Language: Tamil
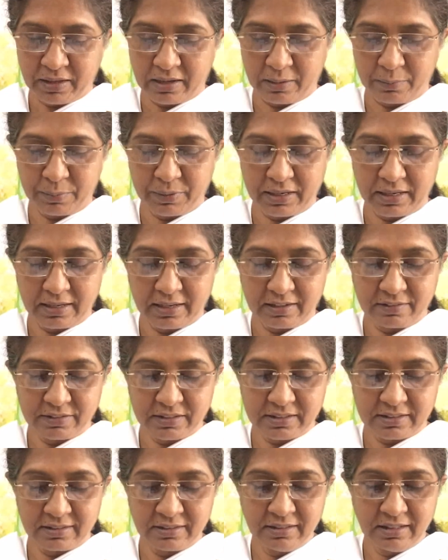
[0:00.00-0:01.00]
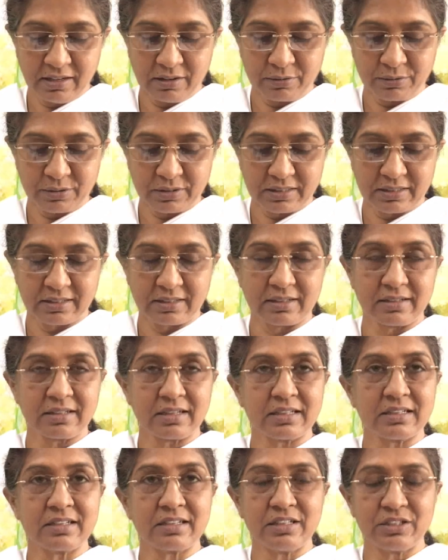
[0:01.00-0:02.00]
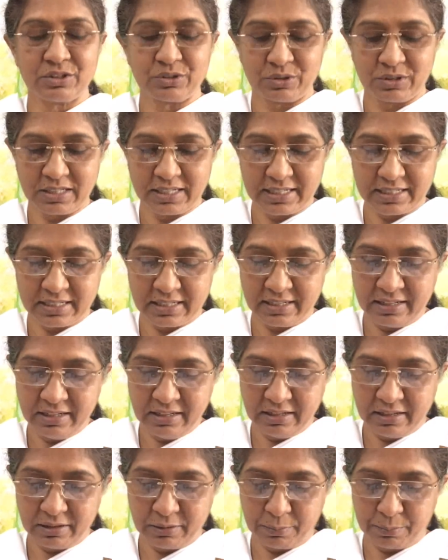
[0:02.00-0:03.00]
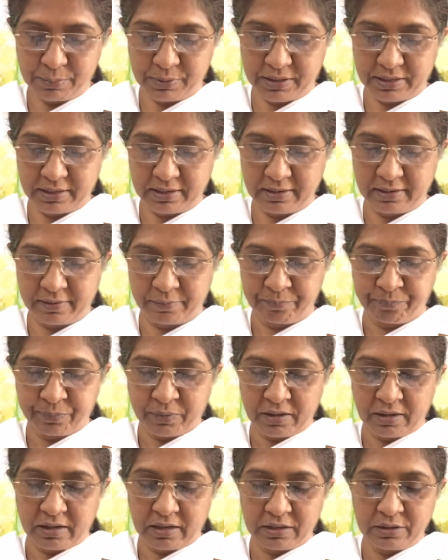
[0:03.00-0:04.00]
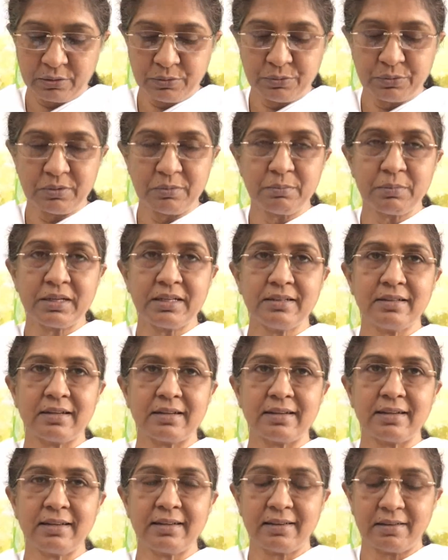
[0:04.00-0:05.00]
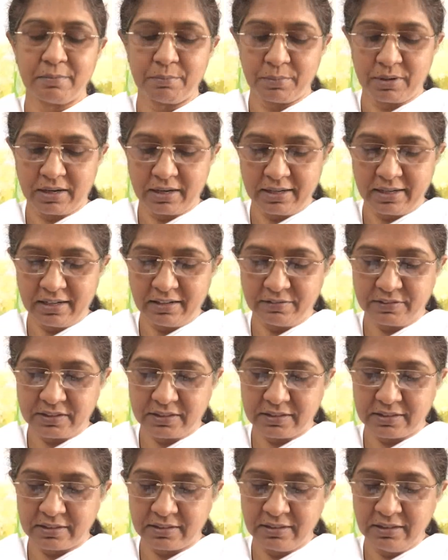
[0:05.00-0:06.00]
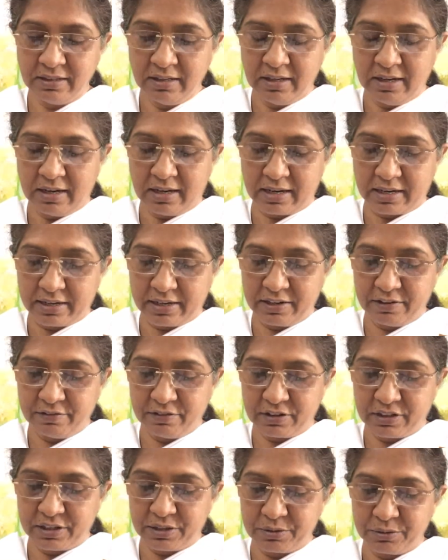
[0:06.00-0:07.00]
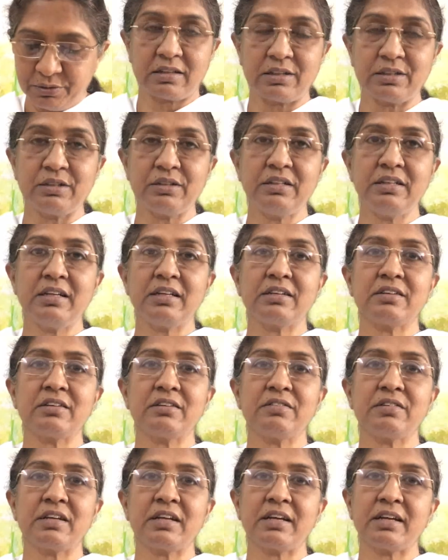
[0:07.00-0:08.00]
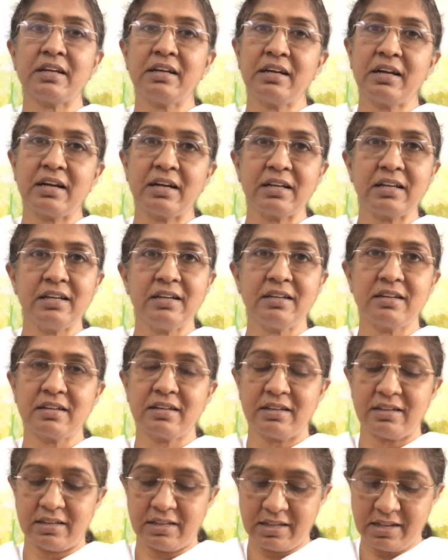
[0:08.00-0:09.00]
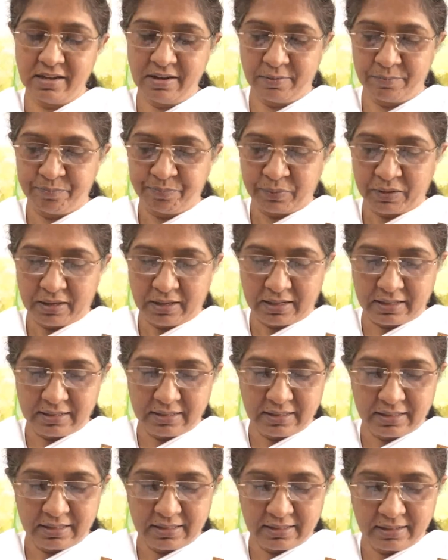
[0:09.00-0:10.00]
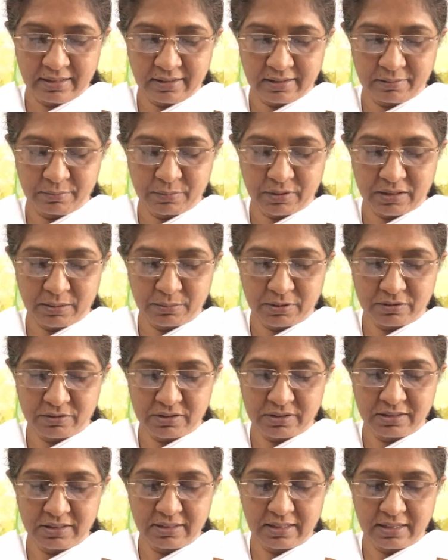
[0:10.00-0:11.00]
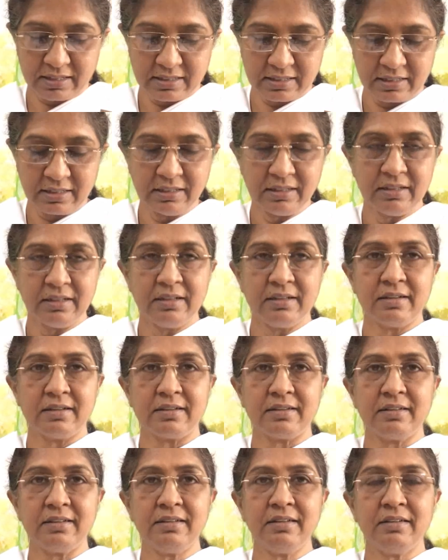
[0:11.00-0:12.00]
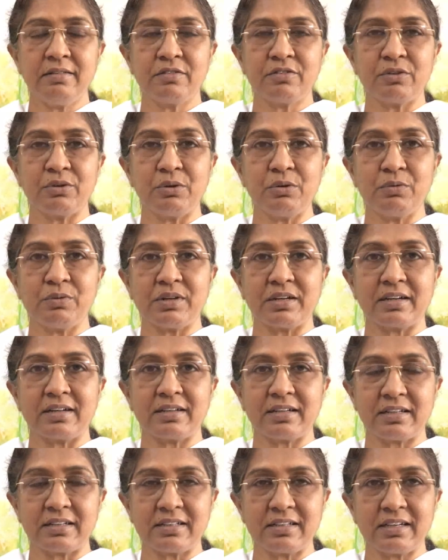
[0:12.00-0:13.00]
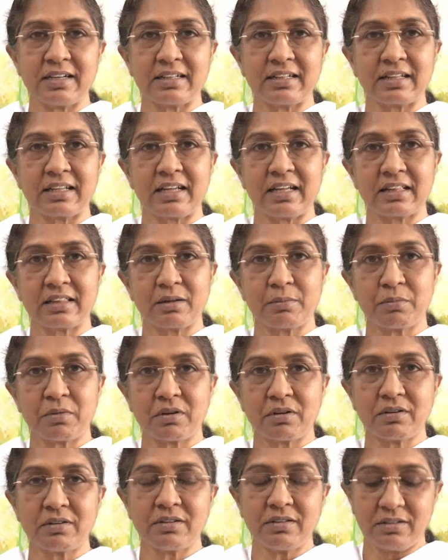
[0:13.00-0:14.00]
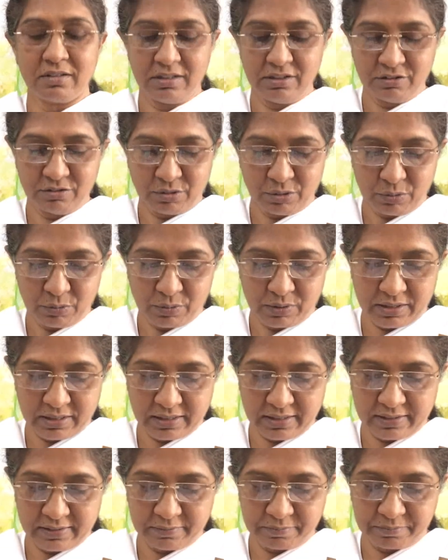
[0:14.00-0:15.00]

அப்படியெல்லாம் வந்து அவங்க நன்றி சொல்லிக்கிட்டே இருப்பாங்களா அது உண்மை தானே மாயா வந்து அனைவரையும் தகுதியற்றவராக ஆக்கியிருக்கு இல்லையா அதனால்தான் பாபா வந்து இதெல்லாம் சொல்லுவாங்க நன்றி அதுக்கேற்ற மாதிரி சொல்லுவாங்க